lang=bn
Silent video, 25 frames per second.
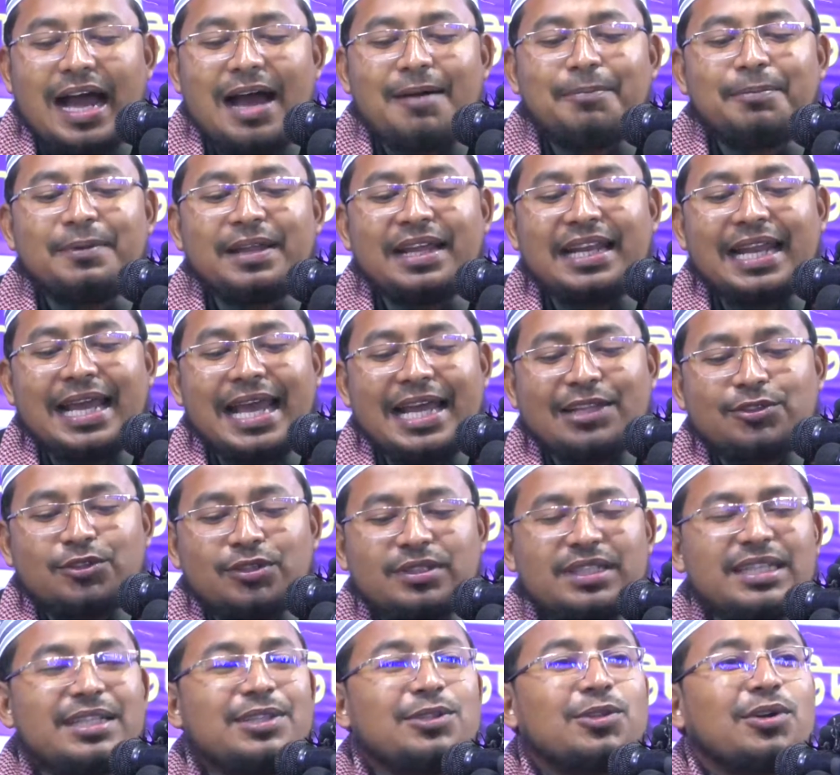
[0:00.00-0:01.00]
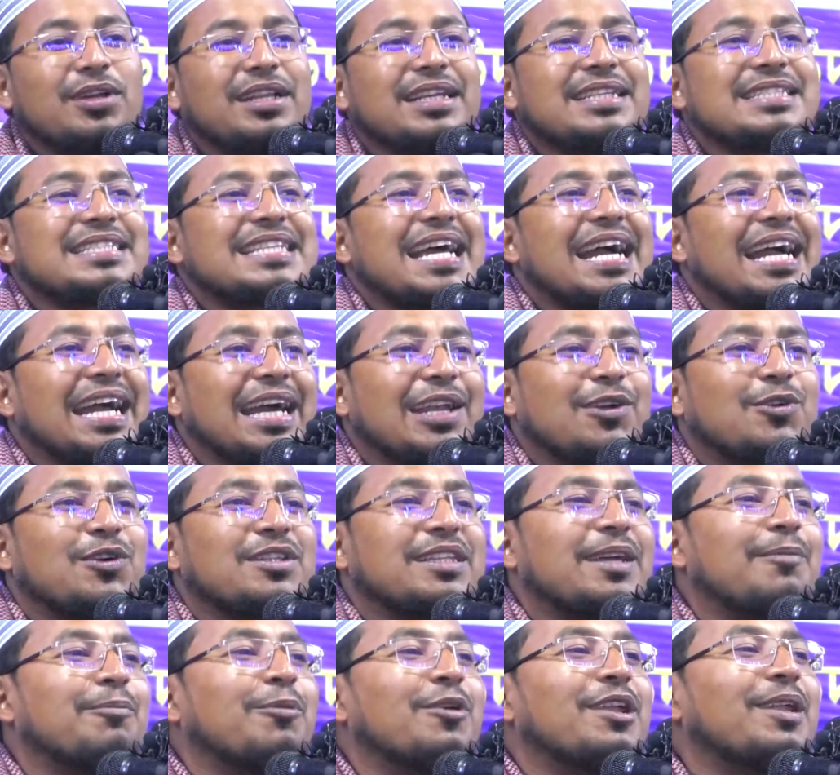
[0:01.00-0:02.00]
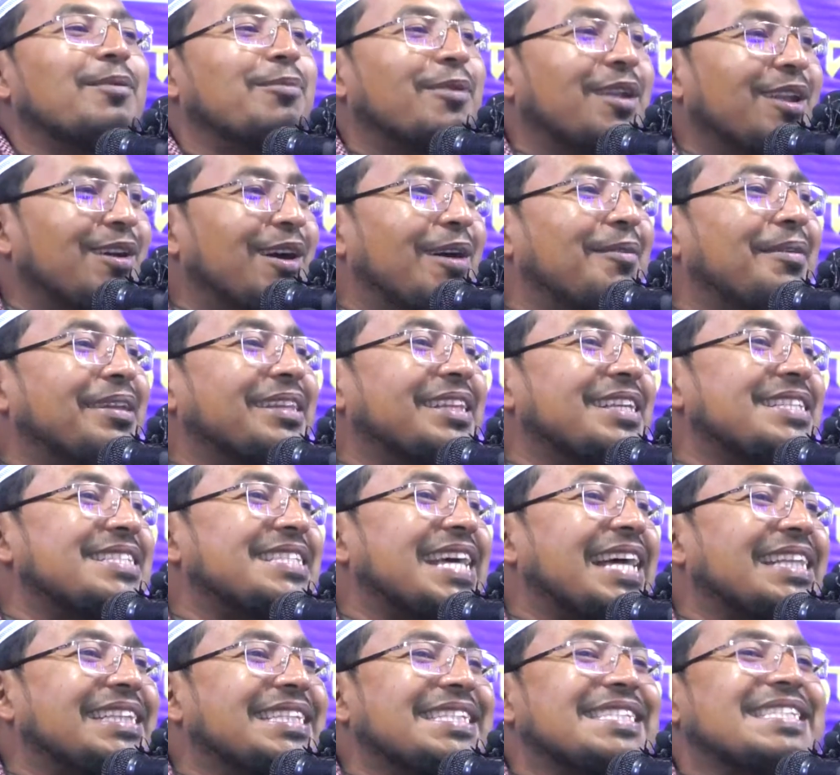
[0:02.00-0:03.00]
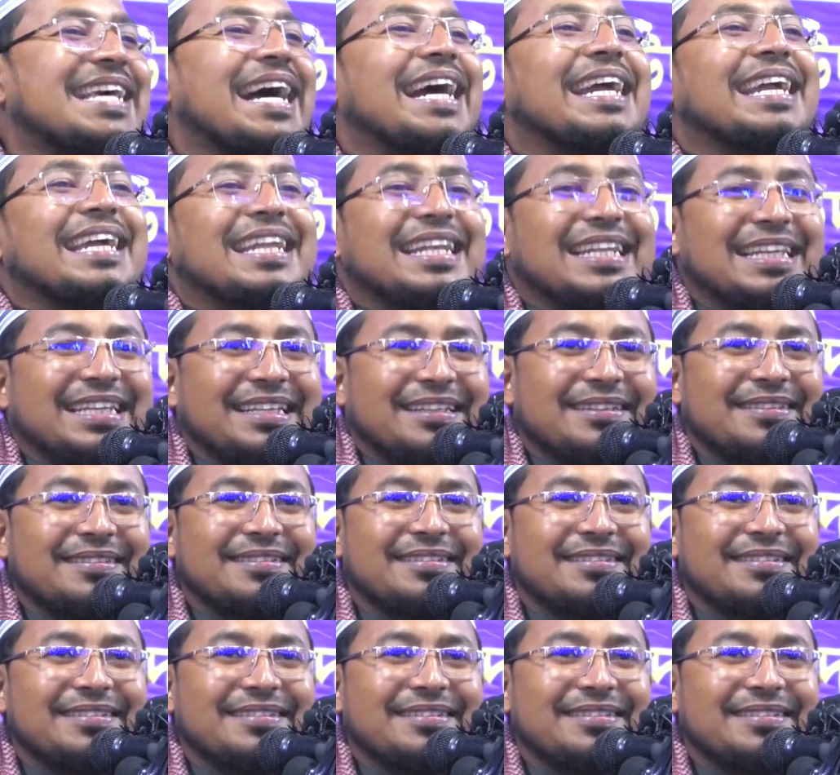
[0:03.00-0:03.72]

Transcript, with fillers: আপনারা এতদিন ধরে জাগার কথা বলি বলেও আমাদের জাতি জাগে না